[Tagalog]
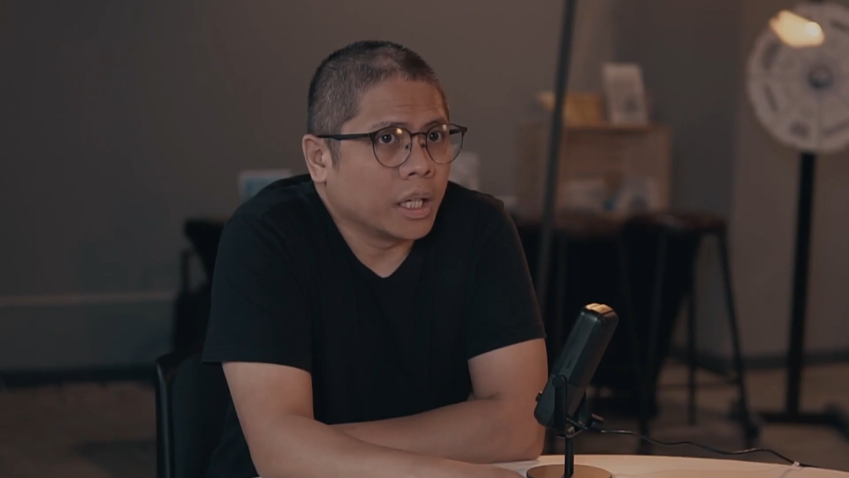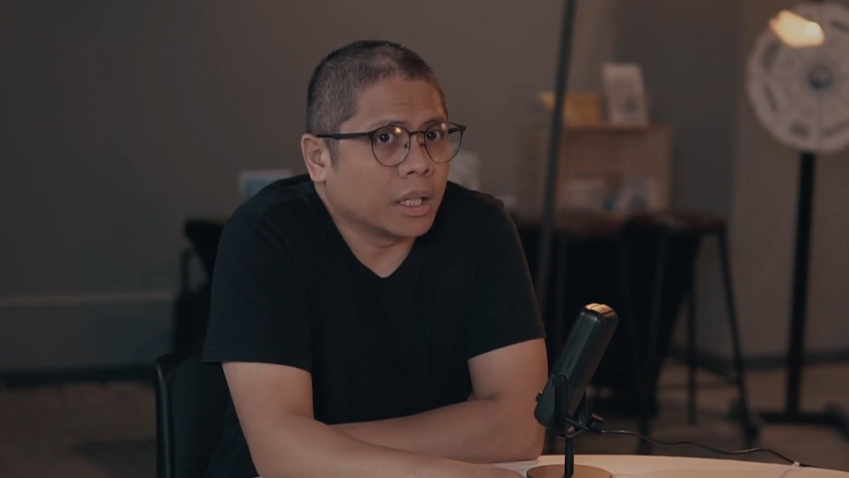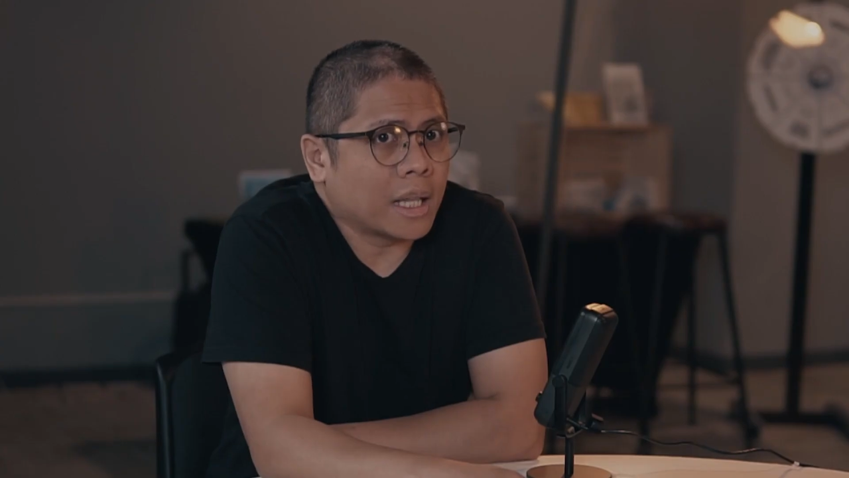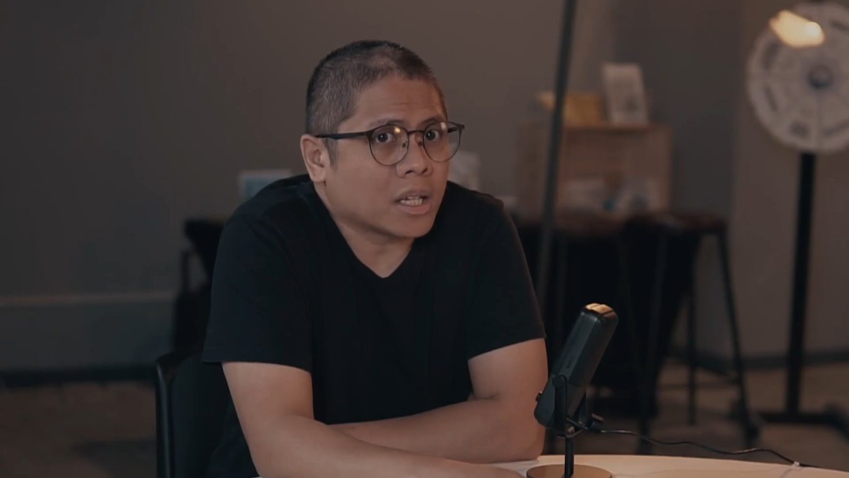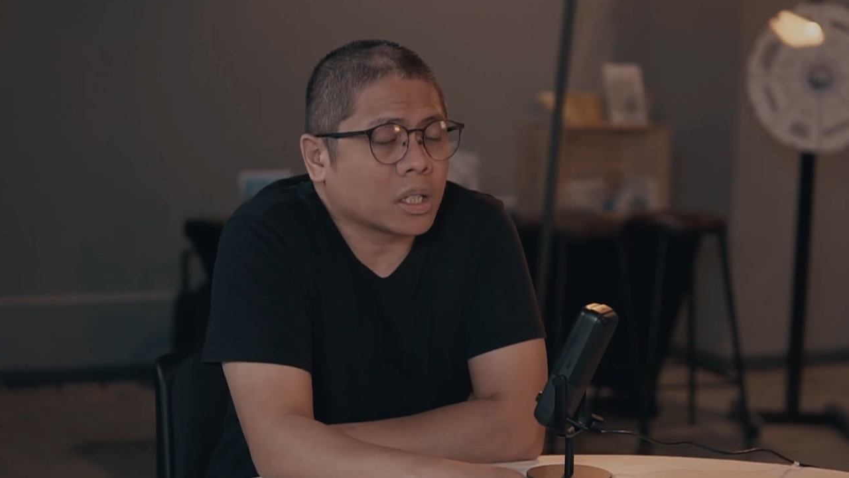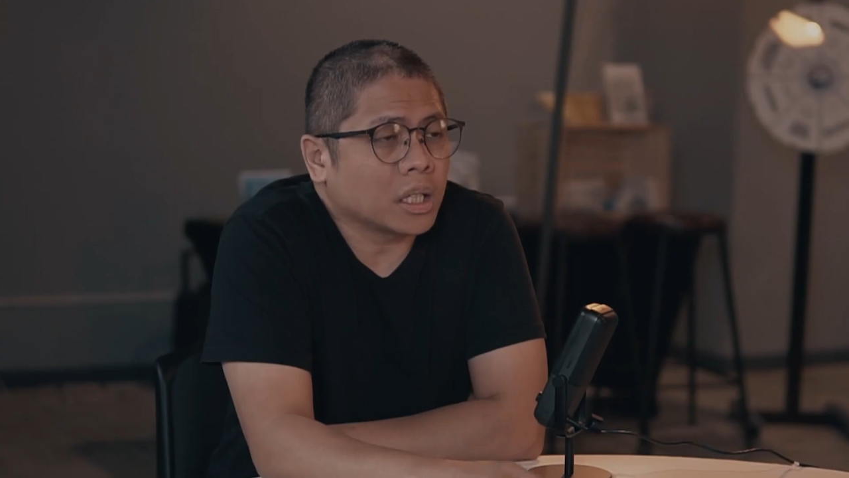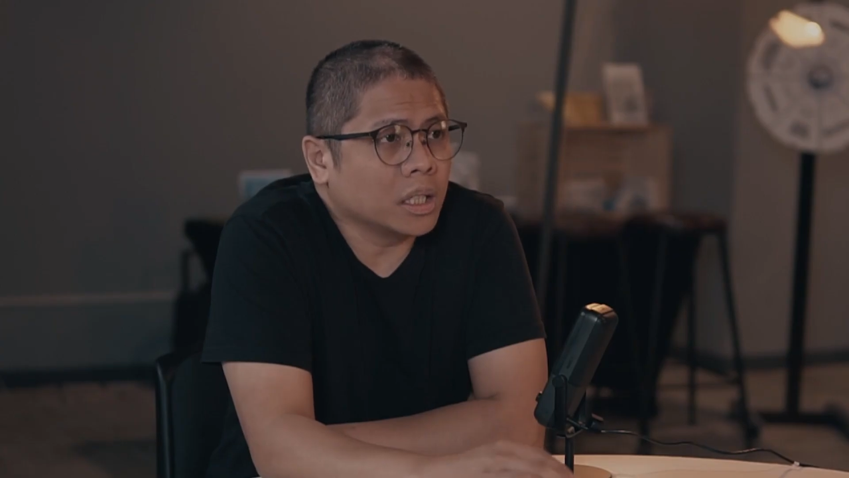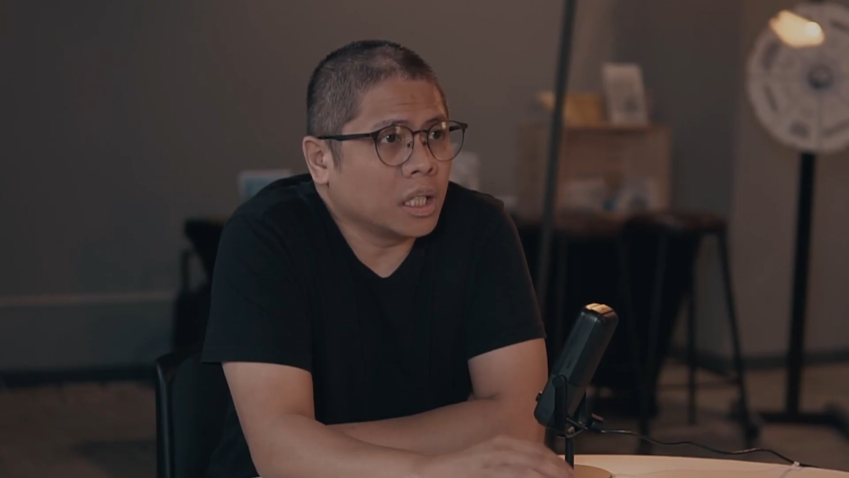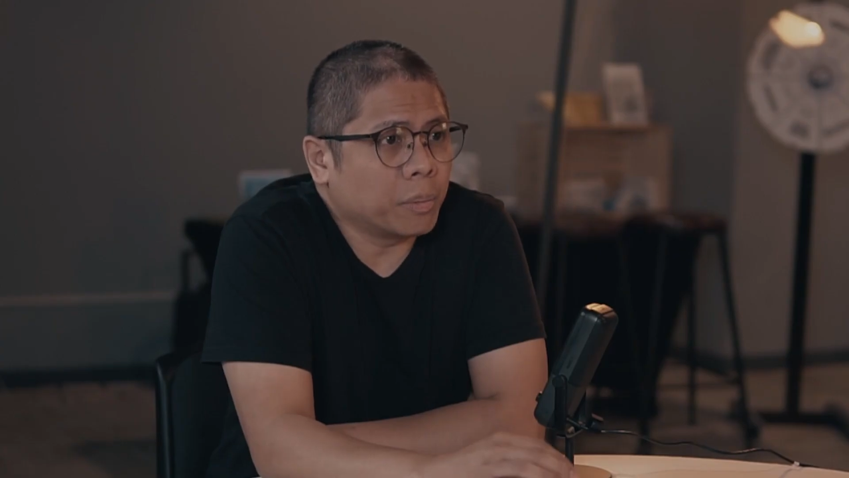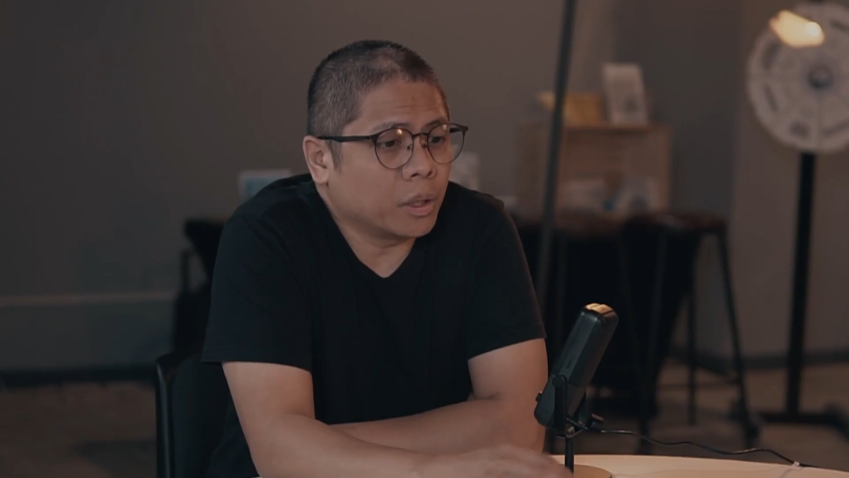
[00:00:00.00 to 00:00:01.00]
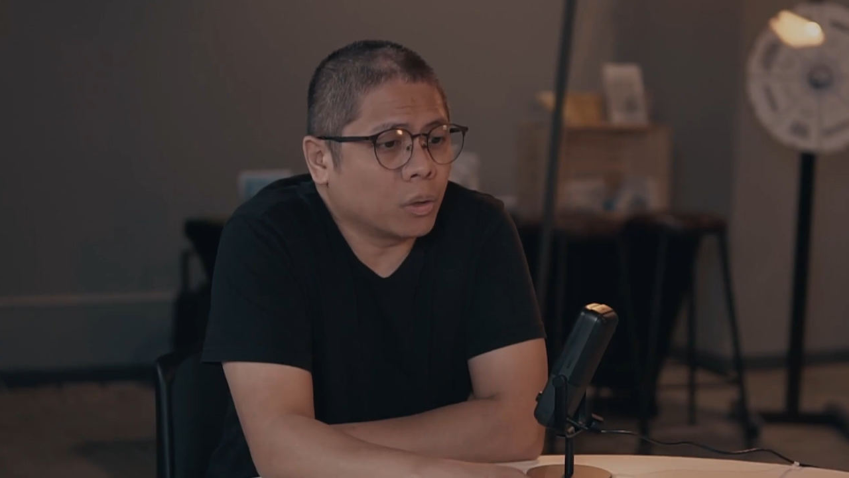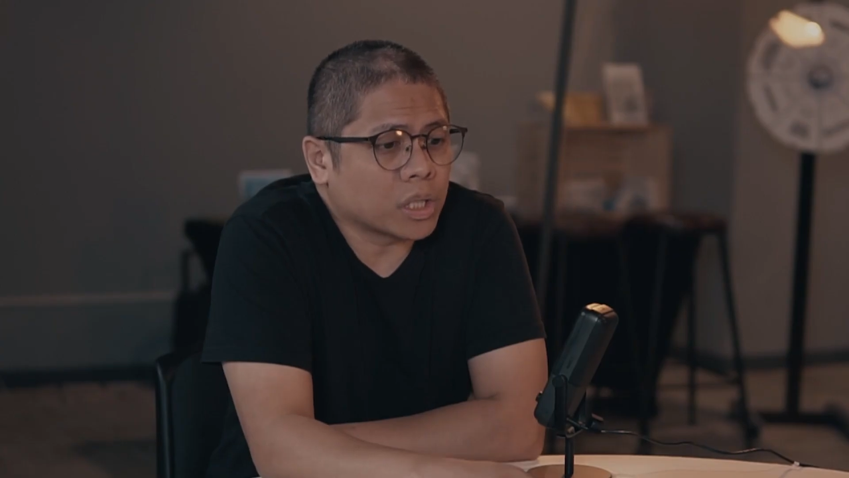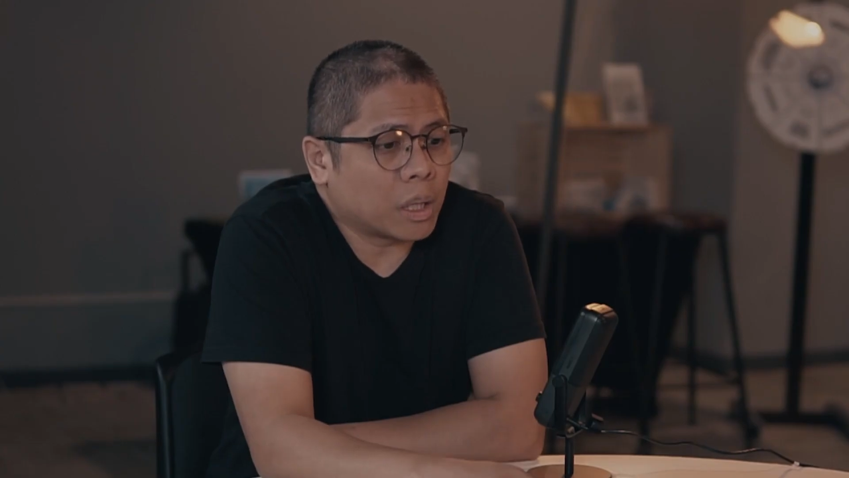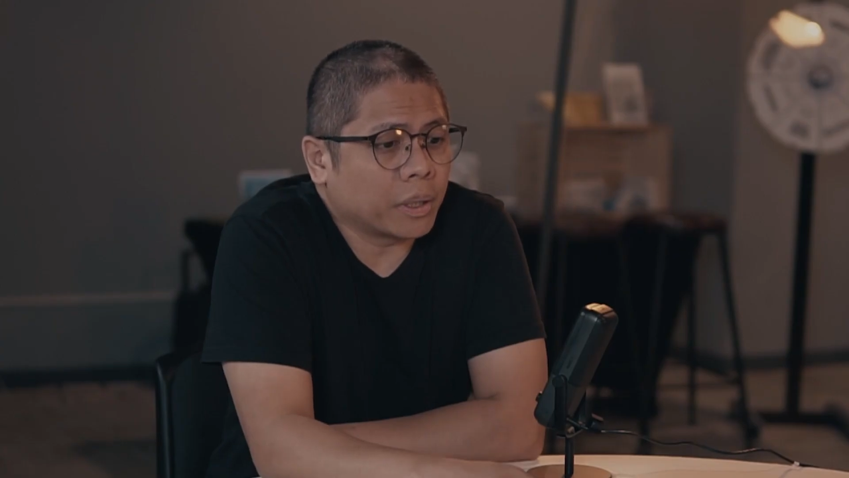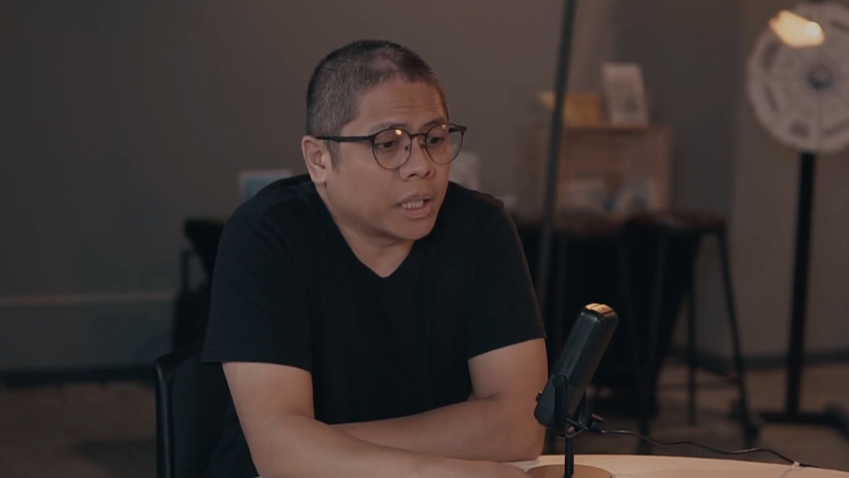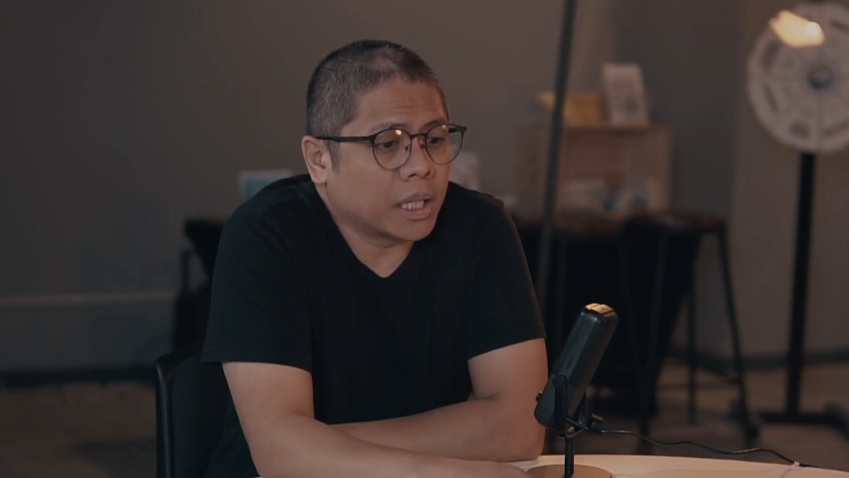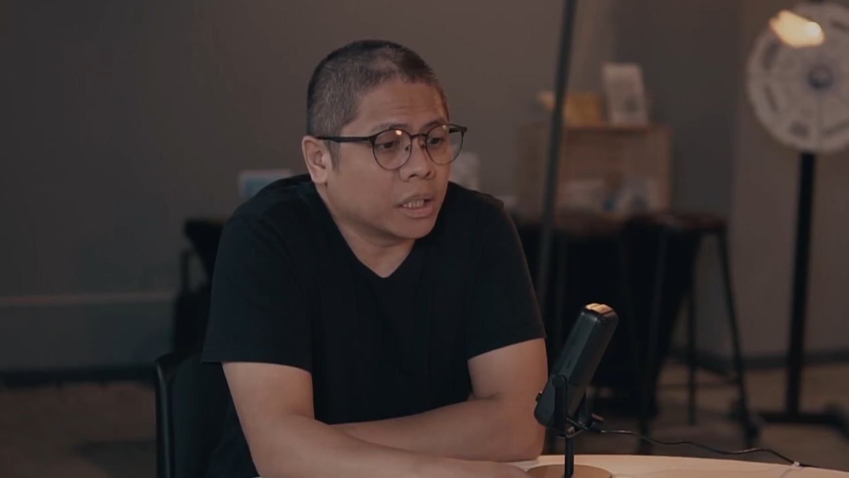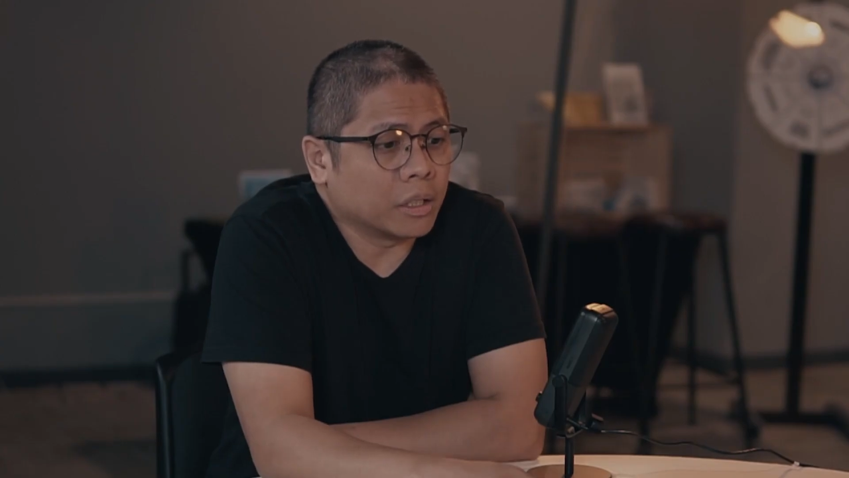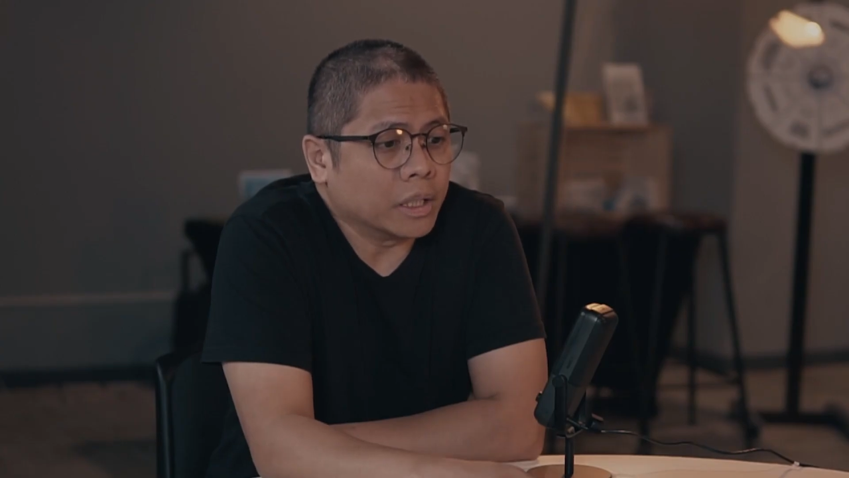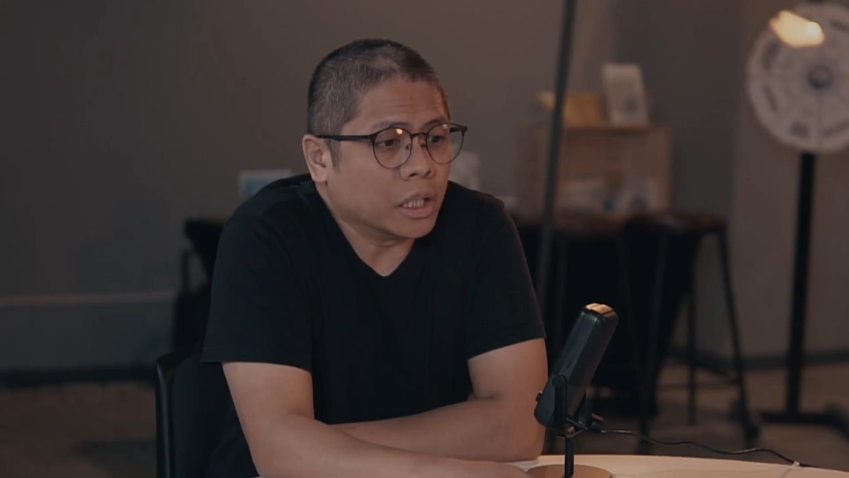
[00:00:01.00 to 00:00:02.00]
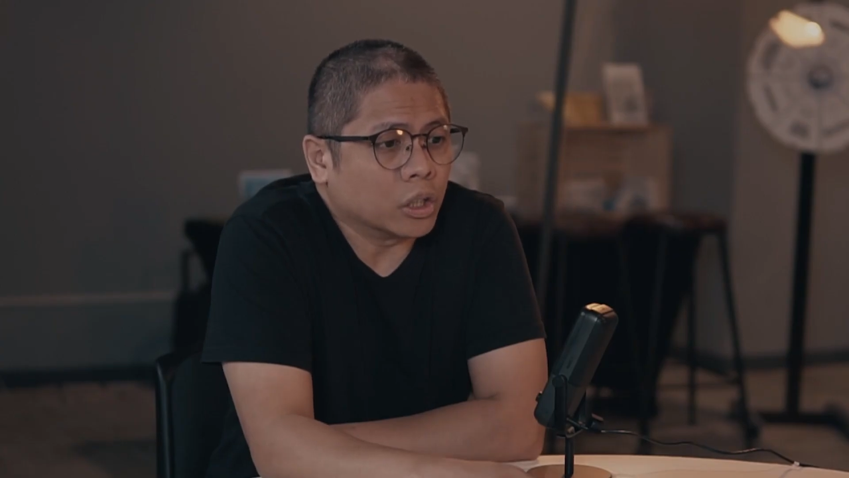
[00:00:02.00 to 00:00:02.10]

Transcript: And last Sunday, pinag-usapan nga natin real